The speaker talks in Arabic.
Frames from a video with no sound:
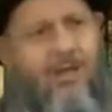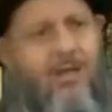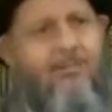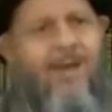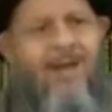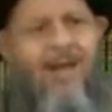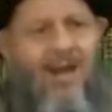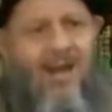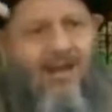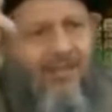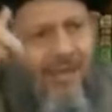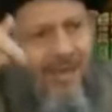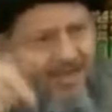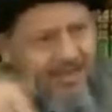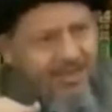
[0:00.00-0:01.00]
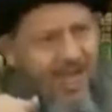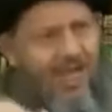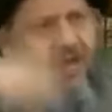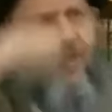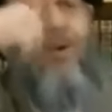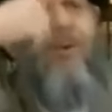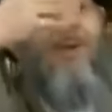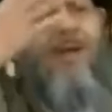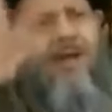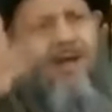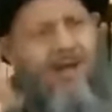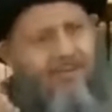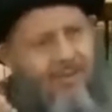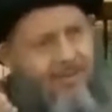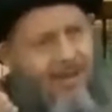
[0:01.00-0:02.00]
من الذي يستحق ومن
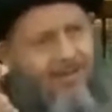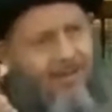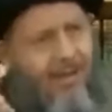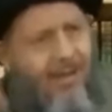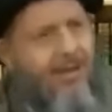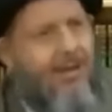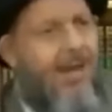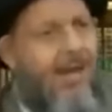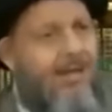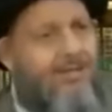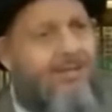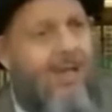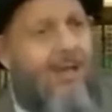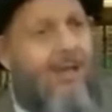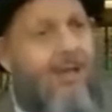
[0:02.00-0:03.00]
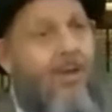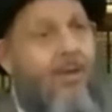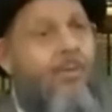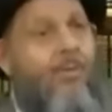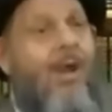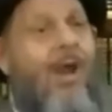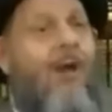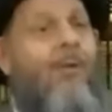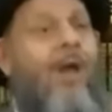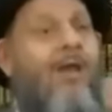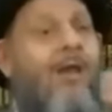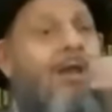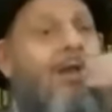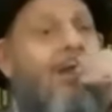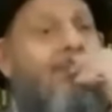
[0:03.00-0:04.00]
الذي ماذا لا يستحق ولا
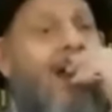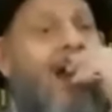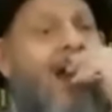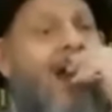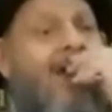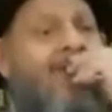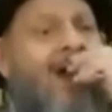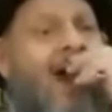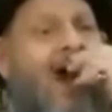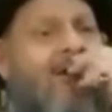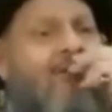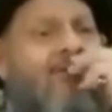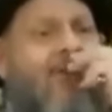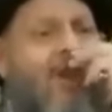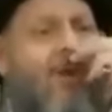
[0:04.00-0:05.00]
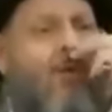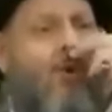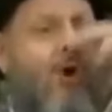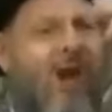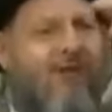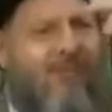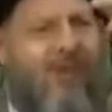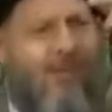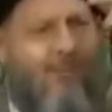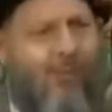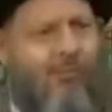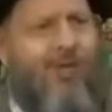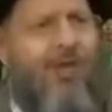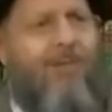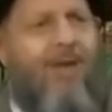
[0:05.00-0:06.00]
ولكن لماذا في الغرف
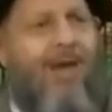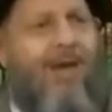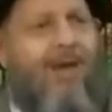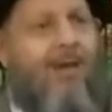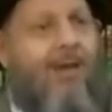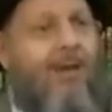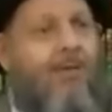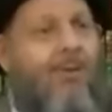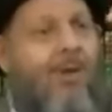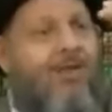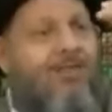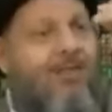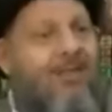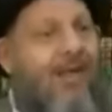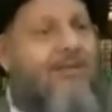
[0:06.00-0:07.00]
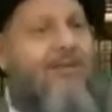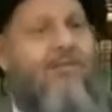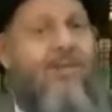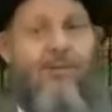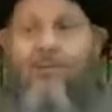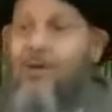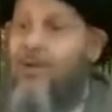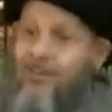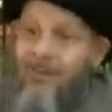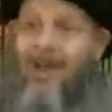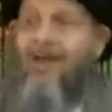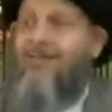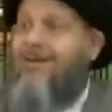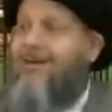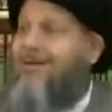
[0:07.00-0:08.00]
المظلمه وليس تحت الضوء
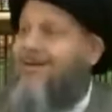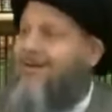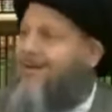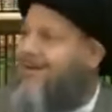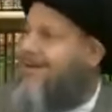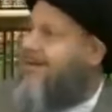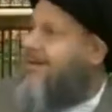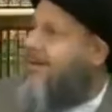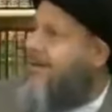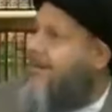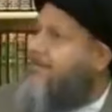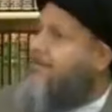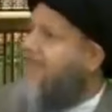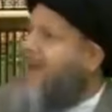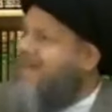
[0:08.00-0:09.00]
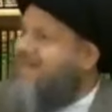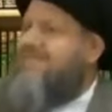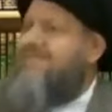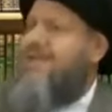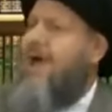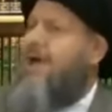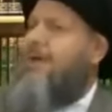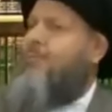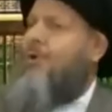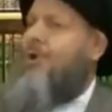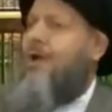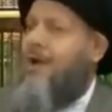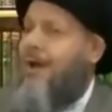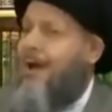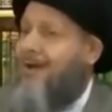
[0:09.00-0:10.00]
لماذا من صاحب
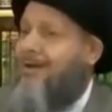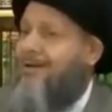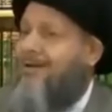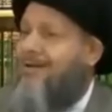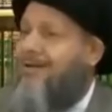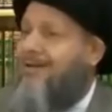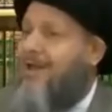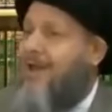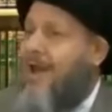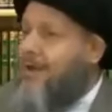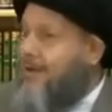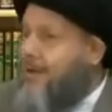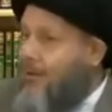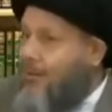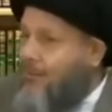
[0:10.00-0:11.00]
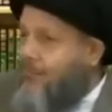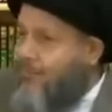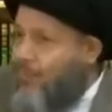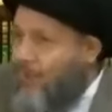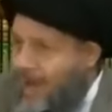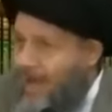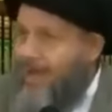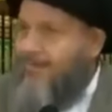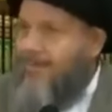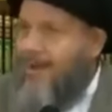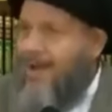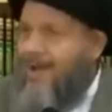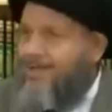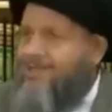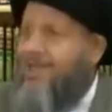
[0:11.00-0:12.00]
القرار انه فلان
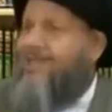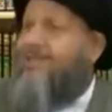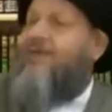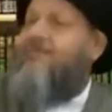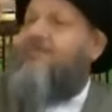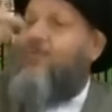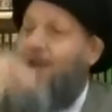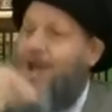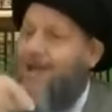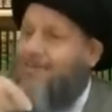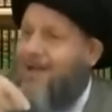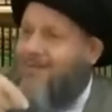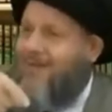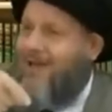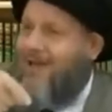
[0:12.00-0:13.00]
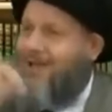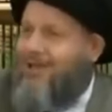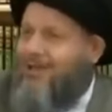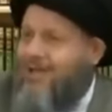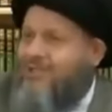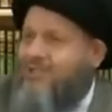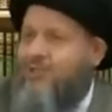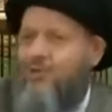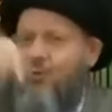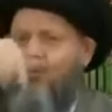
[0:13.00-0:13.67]
مات اذا فلان ماذا يصلح